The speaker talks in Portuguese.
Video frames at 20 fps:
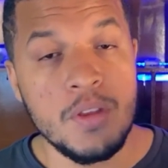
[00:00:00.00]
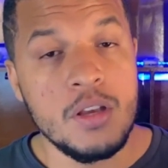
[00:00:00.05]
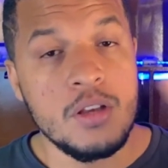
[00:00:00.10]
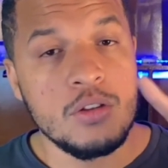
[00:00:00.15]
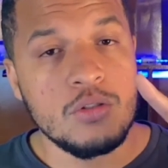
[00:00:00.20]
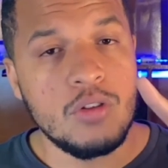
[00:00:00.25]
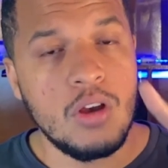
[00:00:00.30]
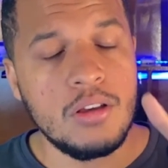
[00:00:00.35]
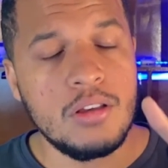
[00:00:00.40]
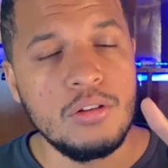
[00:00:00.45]

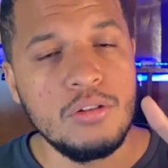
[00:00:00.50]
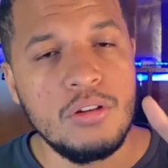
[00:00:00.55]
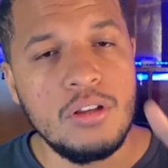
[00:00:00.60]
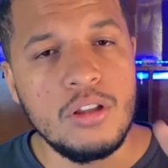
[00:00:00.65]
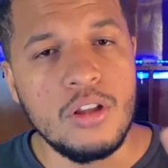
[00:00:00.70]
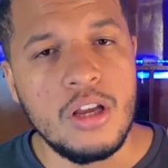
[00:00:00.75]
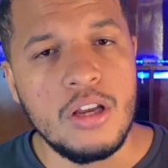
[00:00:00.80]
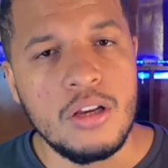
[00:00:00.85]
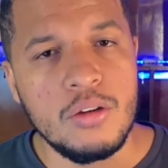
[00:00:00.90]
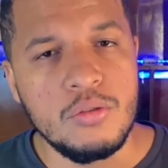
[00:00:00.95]
Só que o que,
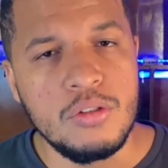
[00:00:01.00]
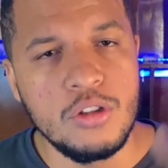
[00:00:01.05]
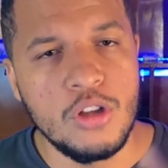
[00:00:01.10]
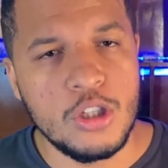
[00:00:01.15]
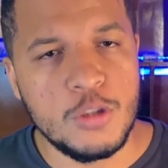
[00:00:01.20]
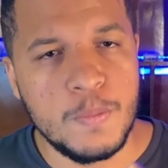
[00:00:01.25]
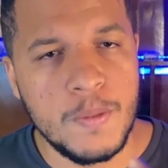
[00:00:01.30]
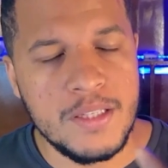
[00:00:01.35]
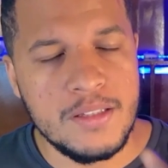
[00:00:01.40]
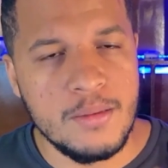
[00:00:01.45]
nós, o que nós
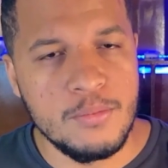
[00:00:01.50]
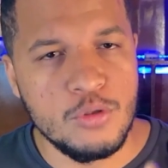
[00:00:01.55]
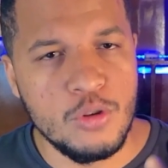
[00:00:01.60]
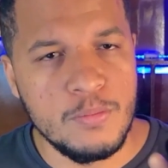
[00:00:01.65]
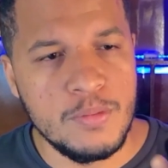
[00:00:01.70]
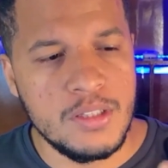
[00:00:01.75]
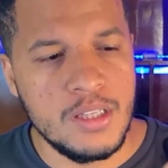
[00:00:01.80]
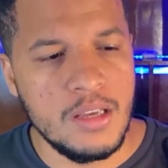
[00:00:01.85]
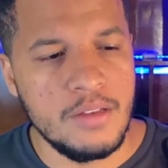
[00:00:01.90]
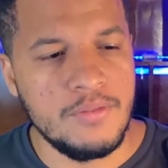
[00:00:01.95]
precisamos
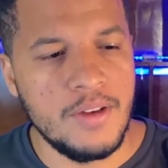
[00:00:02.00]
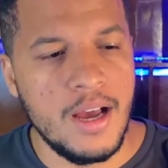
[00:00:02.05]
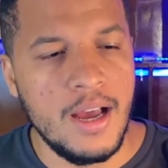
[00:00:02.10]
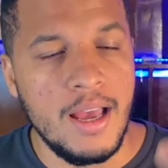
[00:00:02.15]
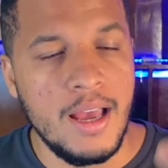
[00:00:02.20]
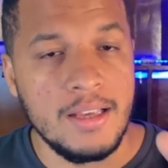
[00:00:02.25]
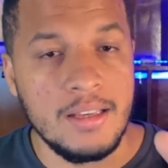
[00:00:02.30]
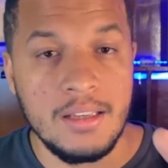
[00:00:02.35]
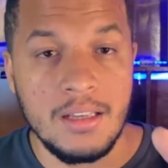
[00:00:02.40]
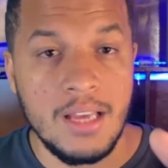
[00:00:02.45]
observar
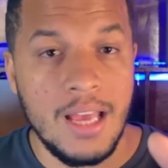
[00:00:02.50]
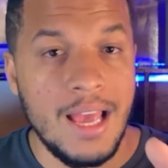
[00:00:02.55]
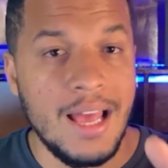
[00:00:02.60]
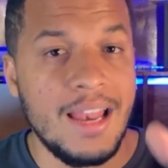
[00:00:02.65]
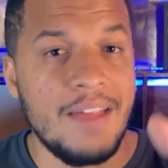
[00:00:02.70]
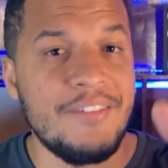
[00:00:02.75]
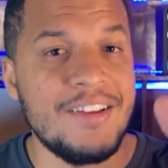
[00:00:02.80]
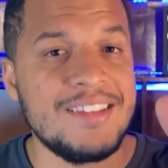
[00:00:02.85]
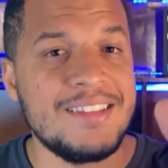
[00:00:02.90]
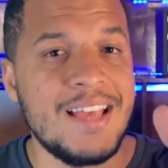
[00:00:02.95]
é que ela
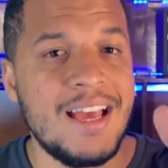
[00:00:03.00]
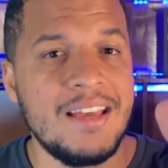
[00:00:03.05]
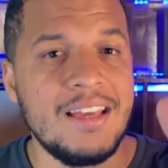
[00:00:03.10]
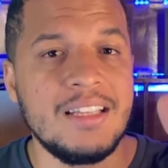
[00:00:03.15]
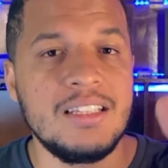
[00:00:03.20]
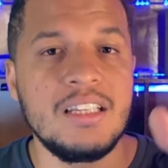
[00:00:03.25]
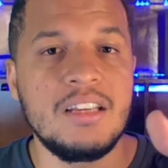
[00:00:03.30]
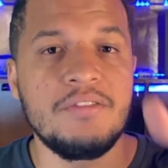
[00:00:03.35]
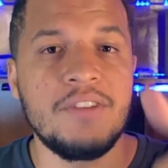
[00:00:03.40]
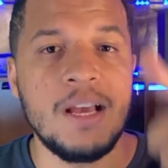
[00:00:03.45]
vai ser a
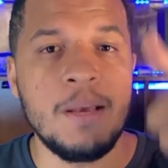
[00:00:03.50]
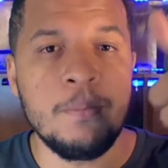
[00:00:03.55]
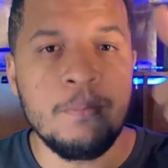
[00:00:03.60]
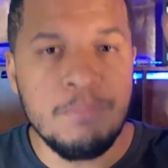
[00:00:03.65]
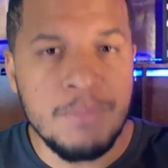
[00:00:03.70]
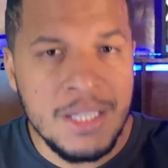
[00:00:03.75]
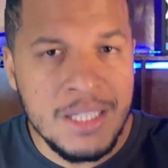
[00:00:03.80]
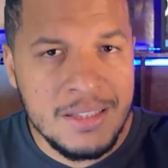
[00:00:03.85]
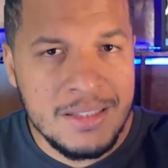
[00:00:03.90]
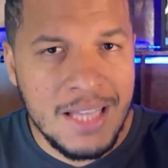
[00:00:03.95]
rede que vai
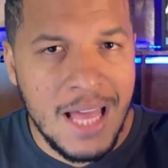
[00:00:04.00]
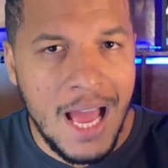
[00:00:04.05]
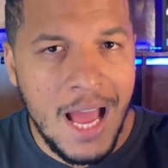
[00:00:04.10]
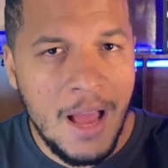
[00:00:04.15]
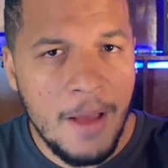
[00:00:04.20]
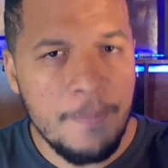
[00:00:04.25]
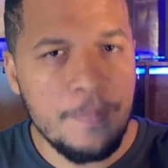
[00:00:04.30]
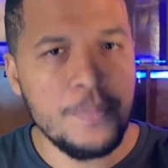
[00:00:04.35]
mintar,